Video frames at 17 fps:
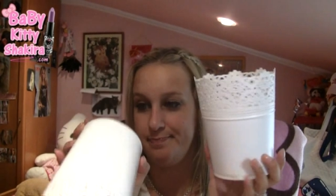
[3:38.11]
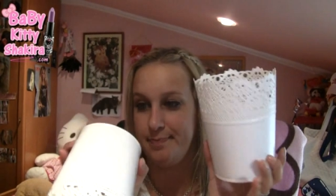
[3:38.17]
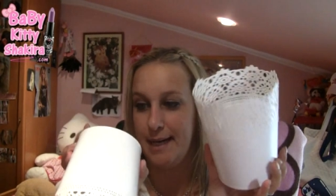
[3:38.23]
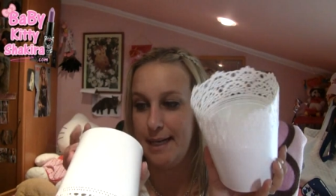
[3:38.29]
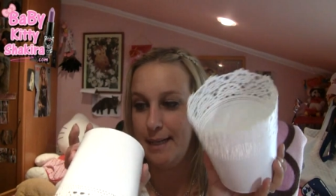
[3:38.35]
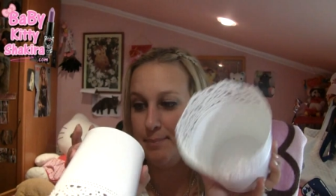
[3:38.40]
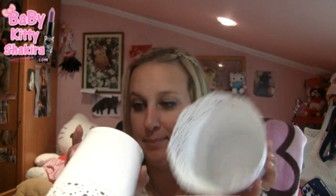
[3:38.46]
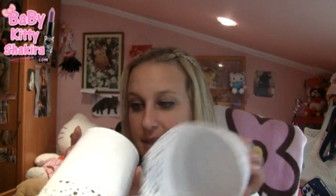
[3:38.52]

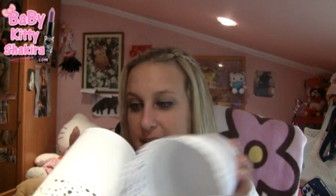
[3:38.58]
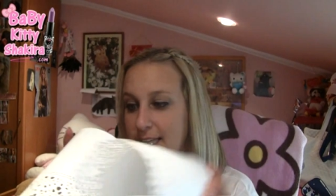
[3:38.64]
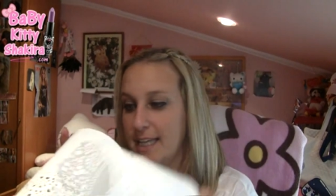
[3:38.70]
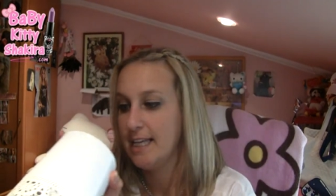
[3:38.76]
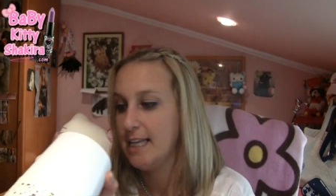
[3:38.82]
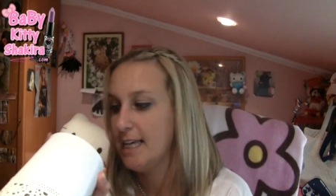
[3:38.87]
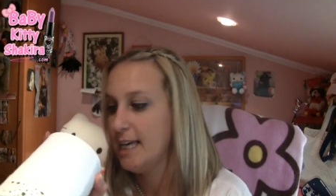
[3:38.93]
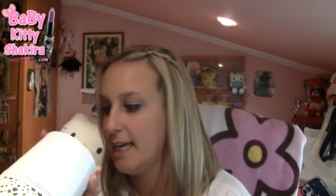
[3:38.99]
¿vale?
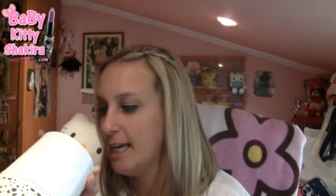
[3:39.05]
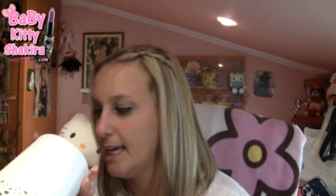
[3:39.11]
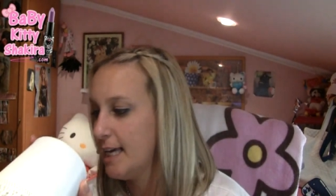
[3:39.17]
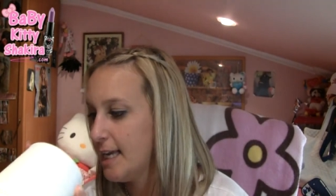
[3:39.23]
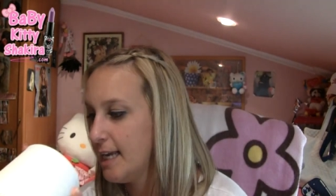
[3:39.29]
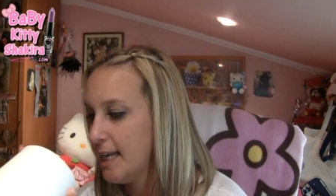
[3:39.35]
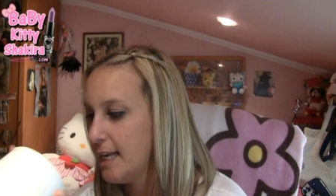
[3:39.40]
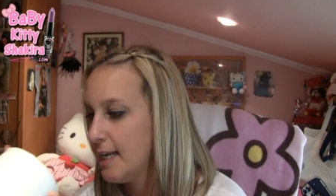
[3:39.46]

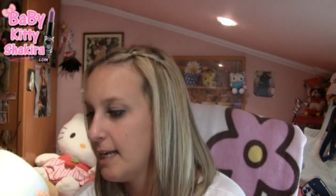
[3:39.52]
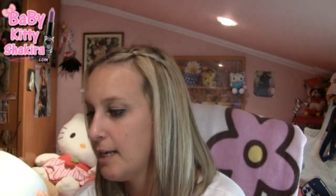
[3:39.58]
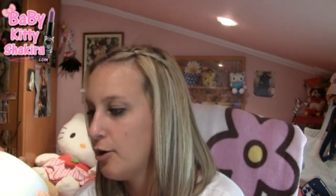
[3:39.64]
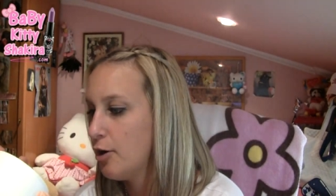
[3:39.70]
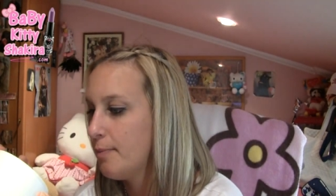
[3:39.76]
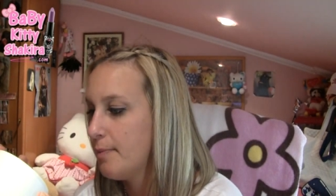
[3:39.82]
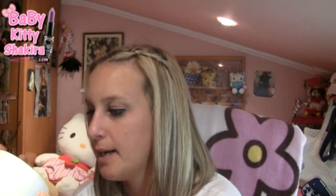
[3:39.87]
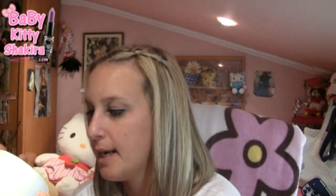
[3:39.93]

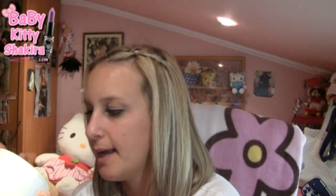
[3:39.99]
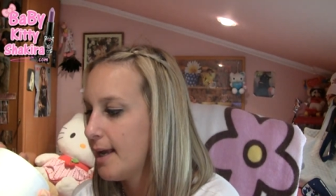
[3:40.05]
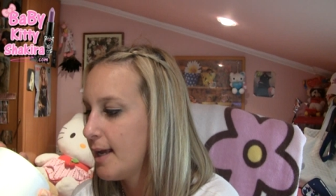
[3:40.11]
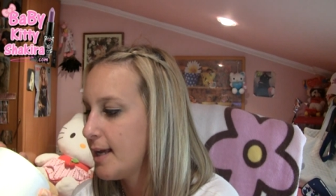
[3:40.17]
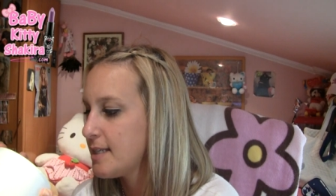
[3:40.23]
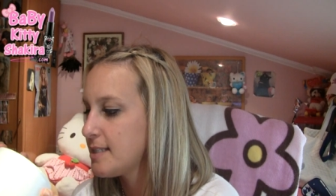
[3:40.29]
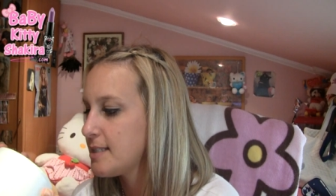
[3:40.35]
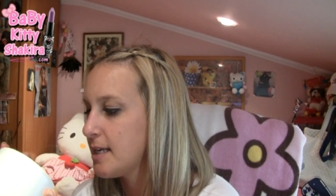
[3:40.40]
el nombre
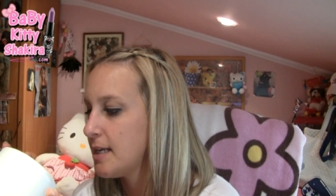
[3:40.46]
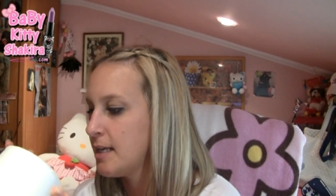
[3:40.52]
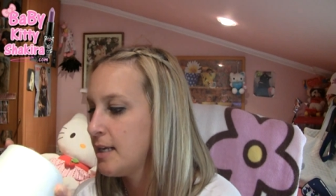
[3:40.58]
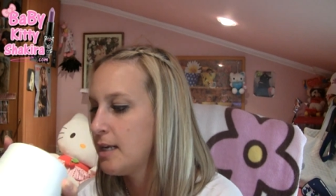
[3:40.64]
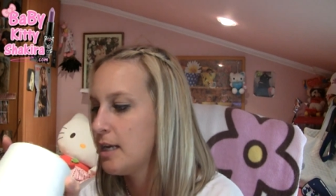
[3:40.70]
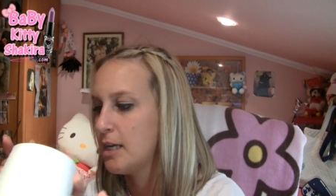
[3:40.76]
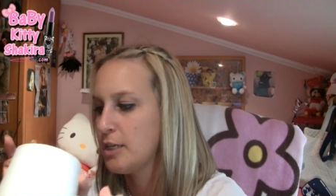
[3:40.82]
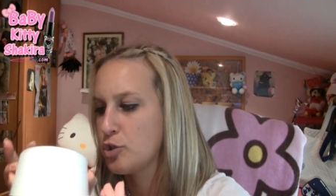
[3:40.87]
es
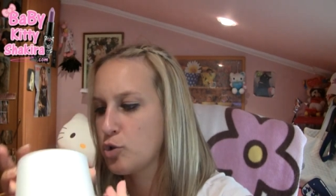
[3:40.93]
el